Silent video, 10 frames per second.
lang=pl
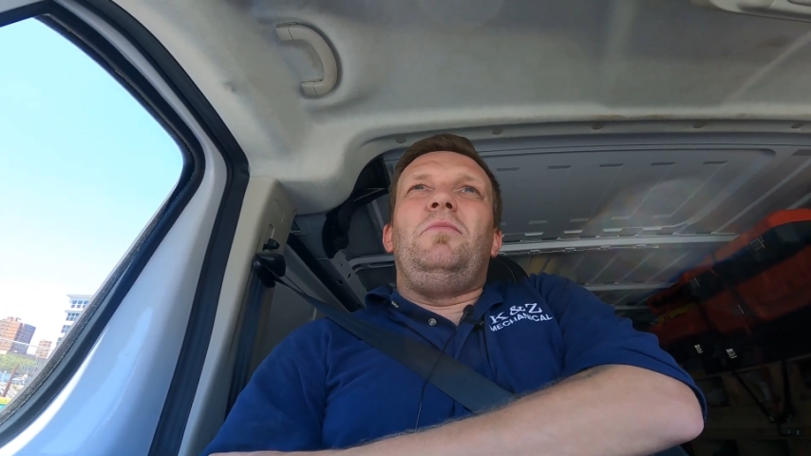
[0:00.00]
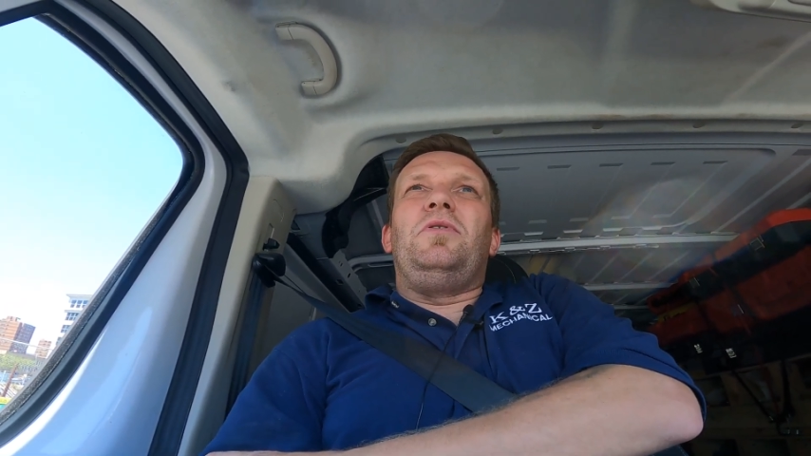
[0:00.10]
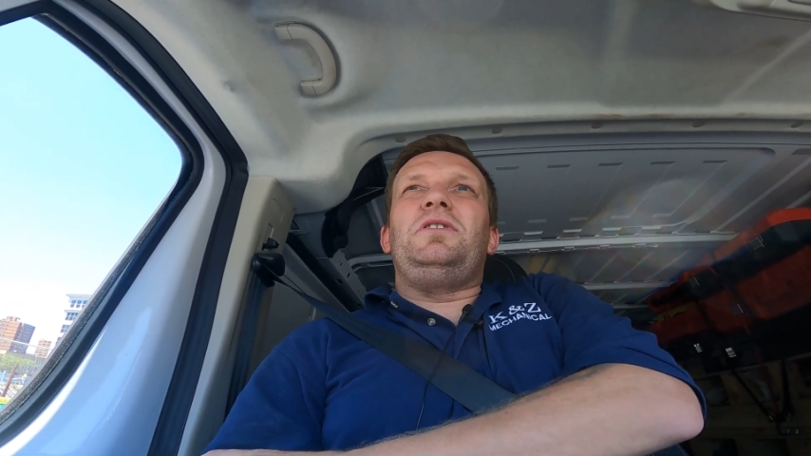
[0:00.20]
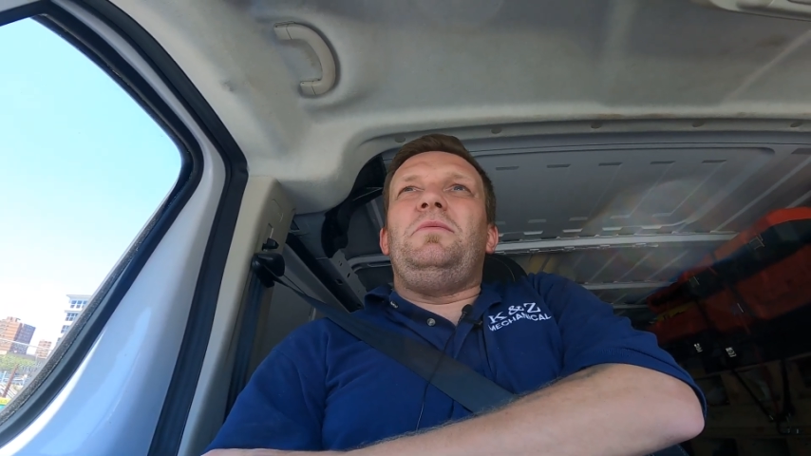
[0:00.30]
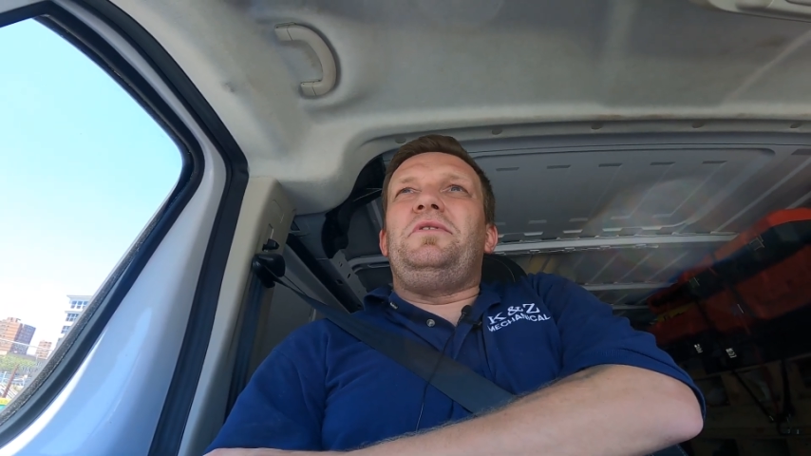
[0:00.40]

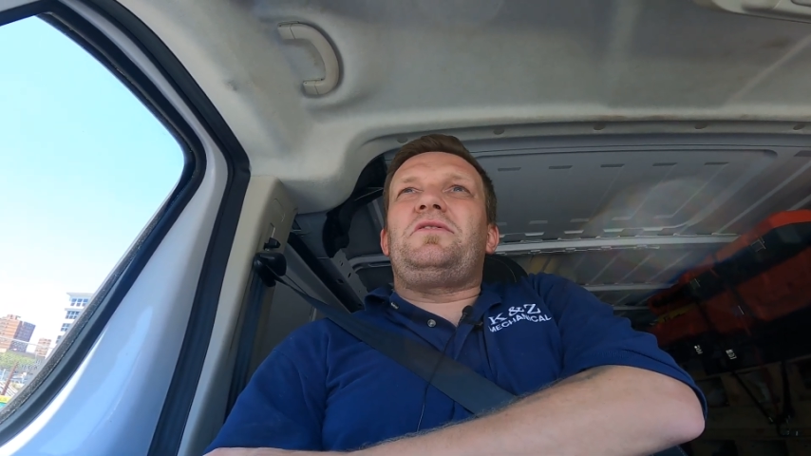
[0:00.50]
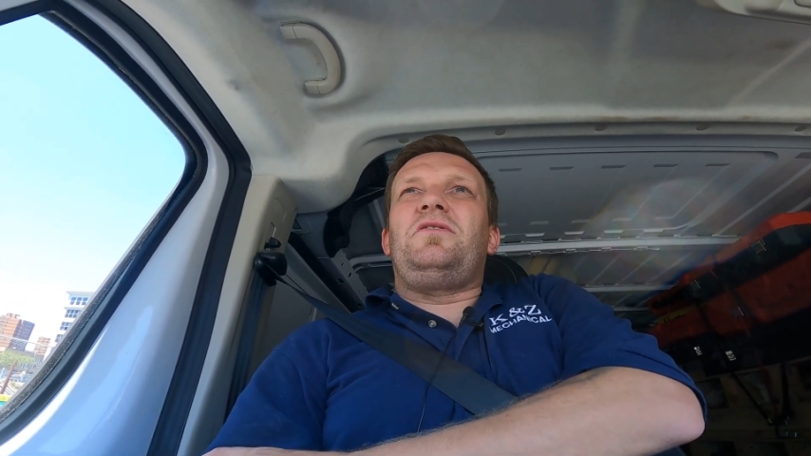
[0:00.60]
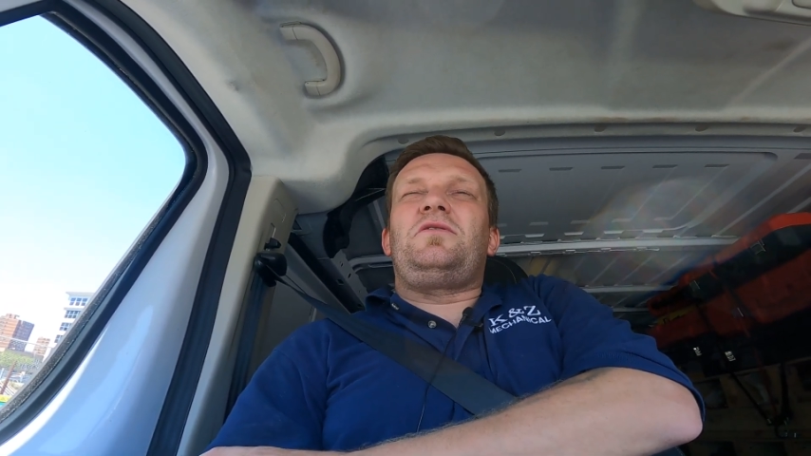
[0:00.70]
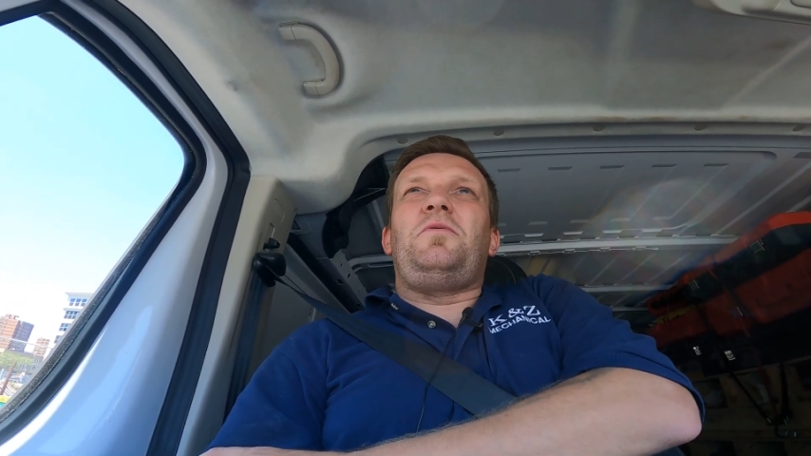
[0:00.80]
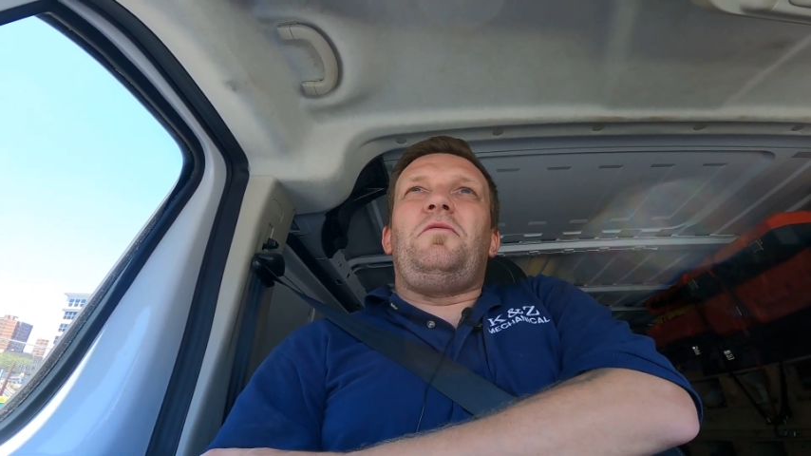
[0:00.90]
bo chciałbym też
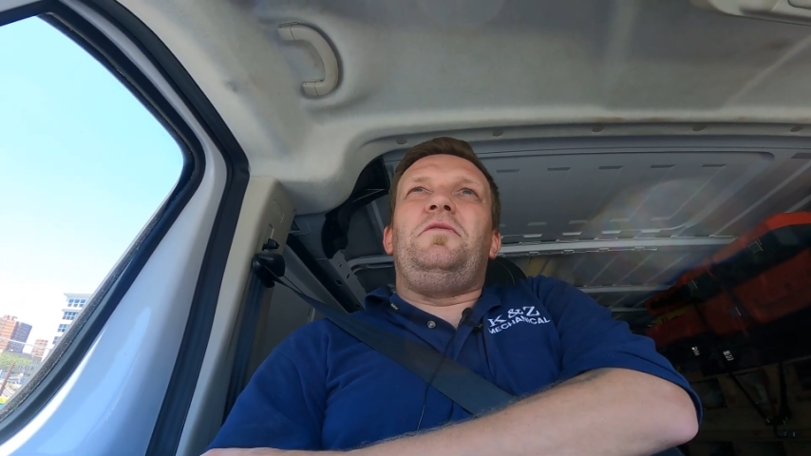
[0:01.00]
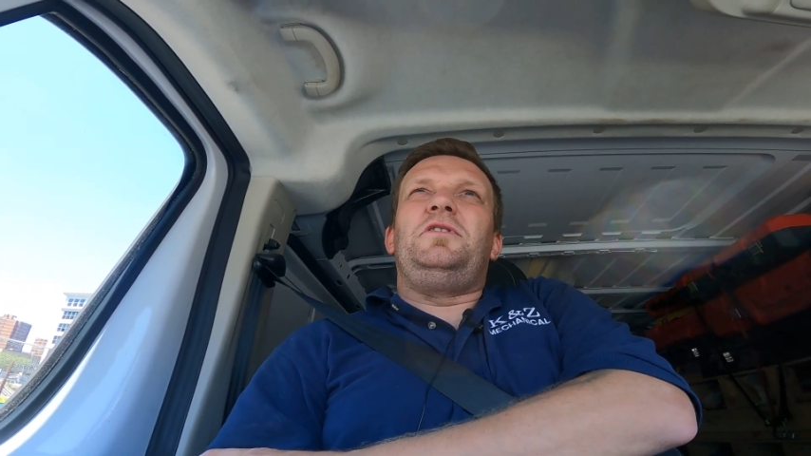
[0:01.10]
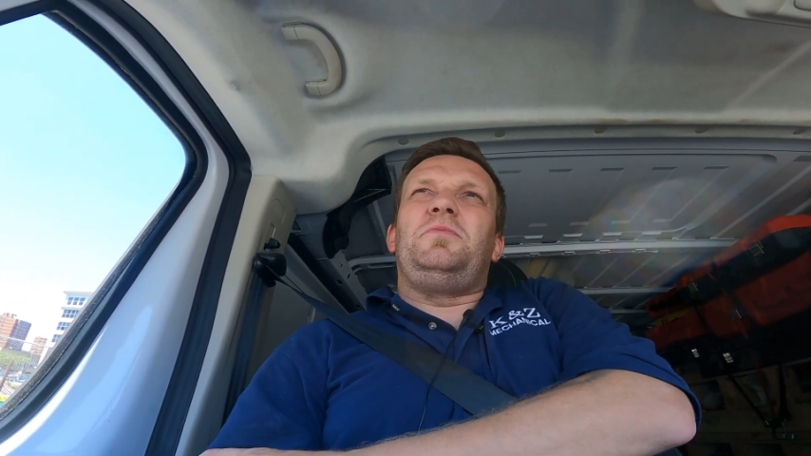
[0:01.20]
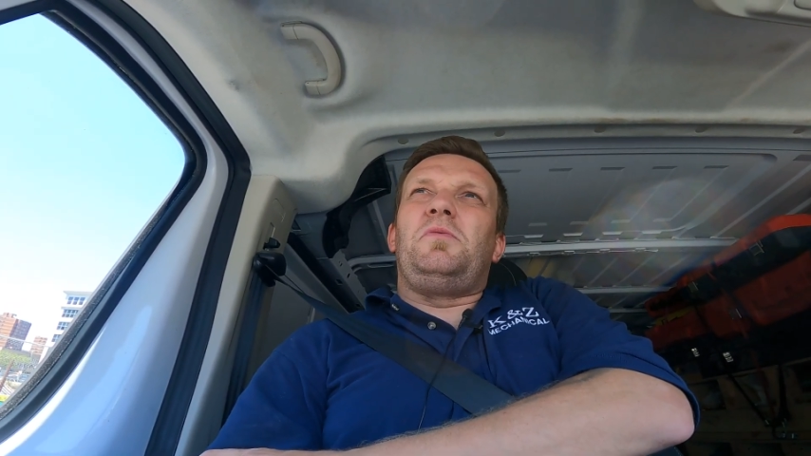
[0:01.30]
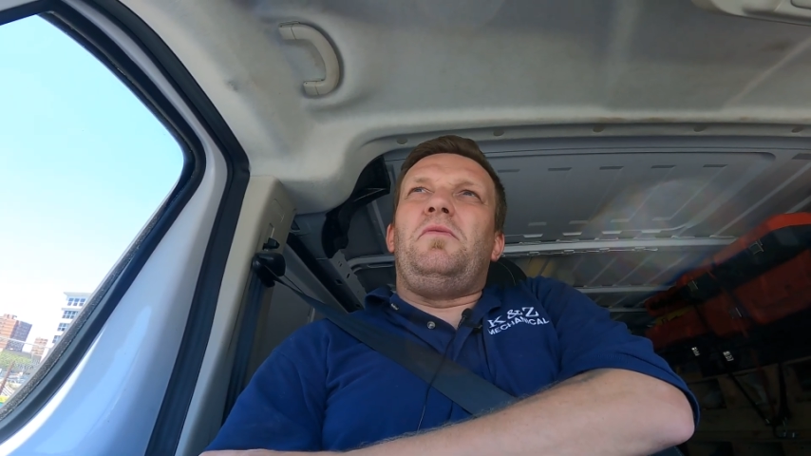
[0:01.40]
coś
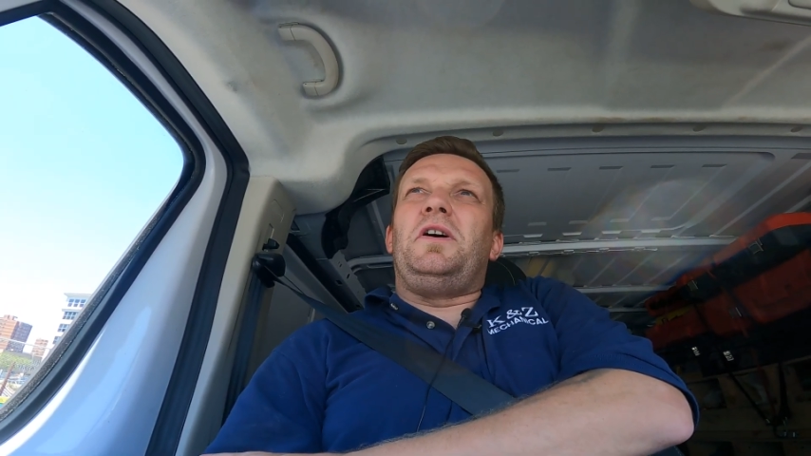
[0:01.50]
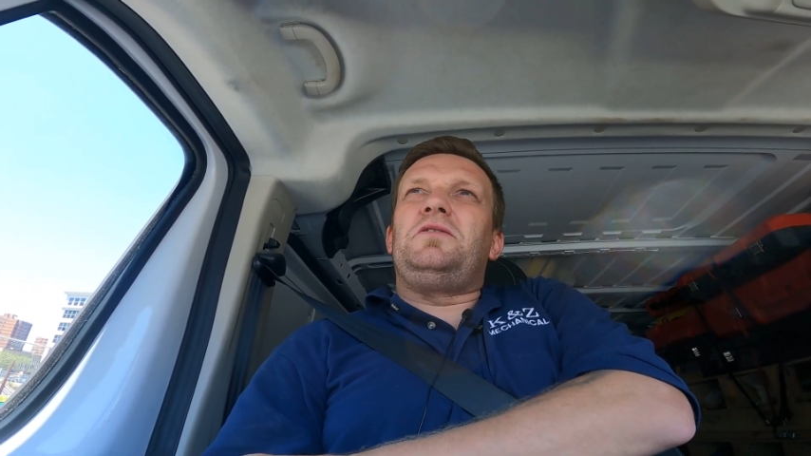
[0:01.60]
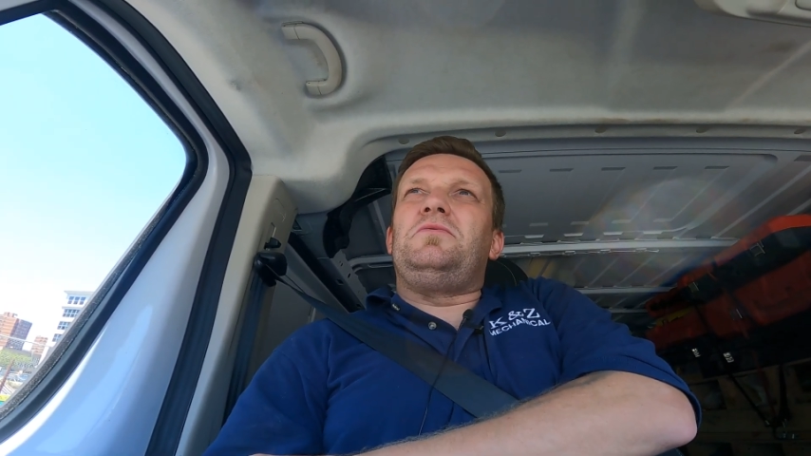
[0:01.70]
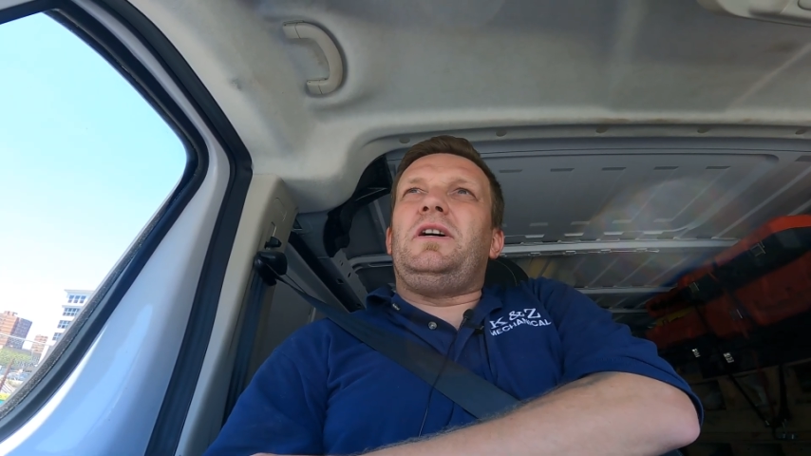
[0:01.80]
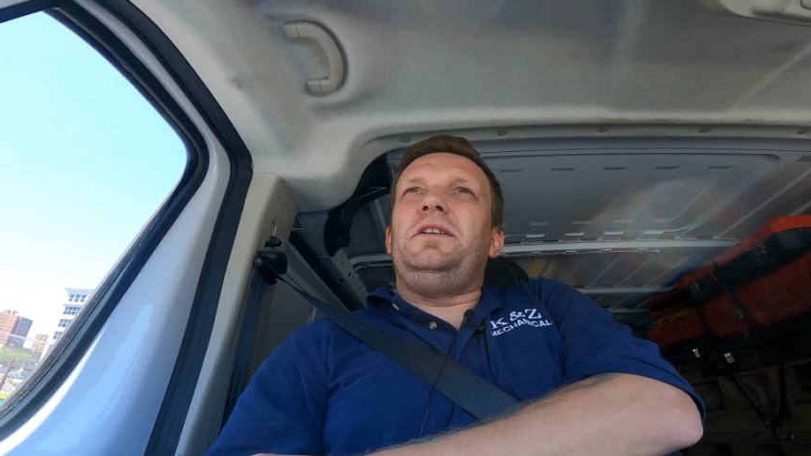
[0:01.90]

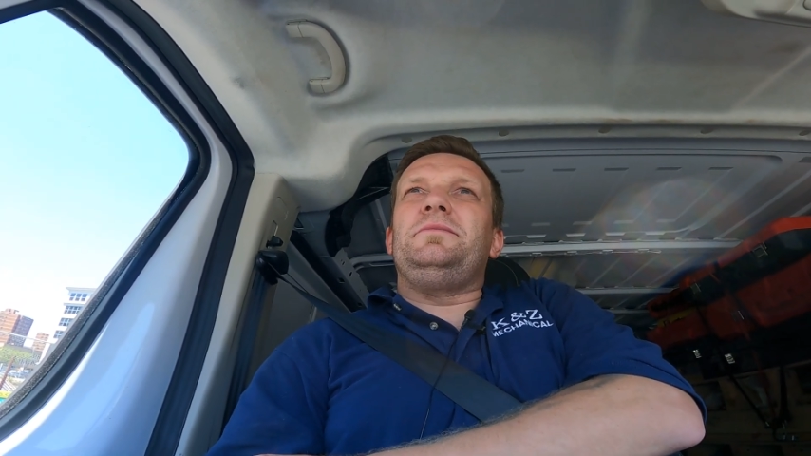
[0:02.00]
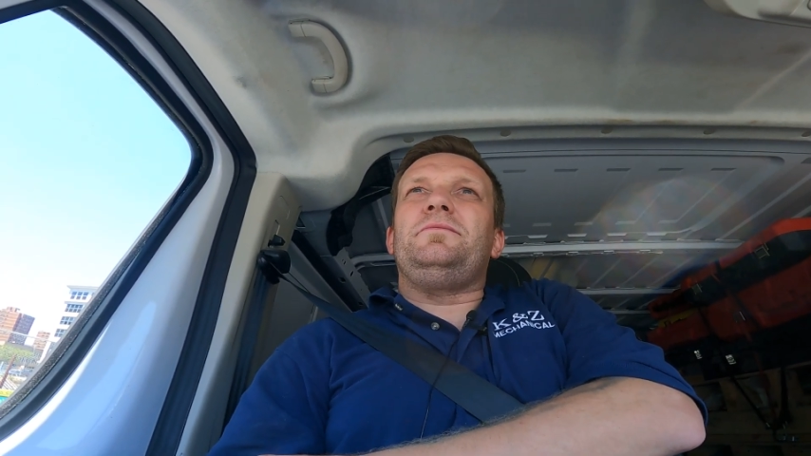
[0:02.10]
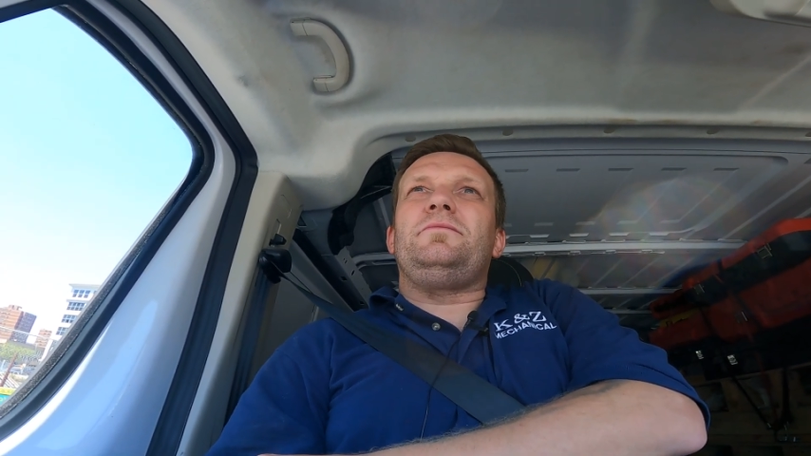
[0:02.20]
spróbować tutaj.